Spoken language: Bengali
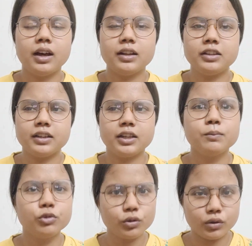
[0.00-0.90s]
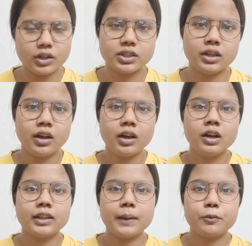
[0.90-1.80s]
দিতে গিয়ে ভুল করেছি
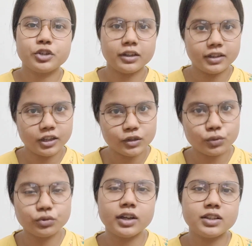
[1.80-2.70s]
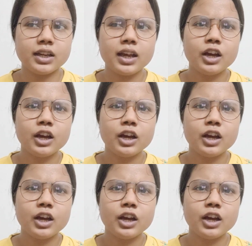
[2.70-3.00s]
তারপর সেখান থেকে শুধরেছি